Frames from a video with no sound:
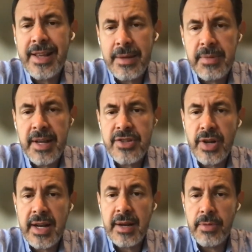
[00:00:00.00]
gimnasio
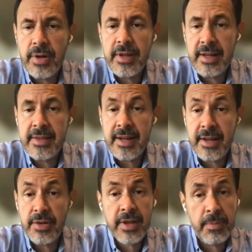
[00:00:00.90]
la labor del
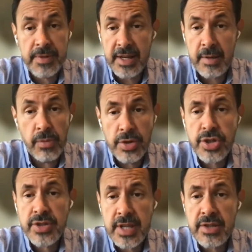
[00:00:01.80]
entrenador que tiene
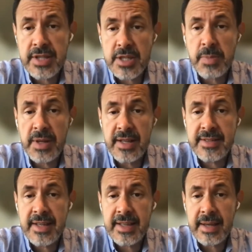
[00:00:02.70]
muchos años de
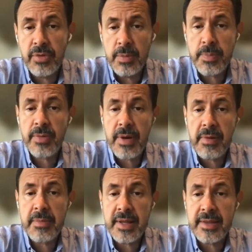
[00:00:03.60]
experiencia y que muy
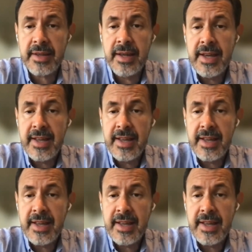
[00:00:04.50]
probablemente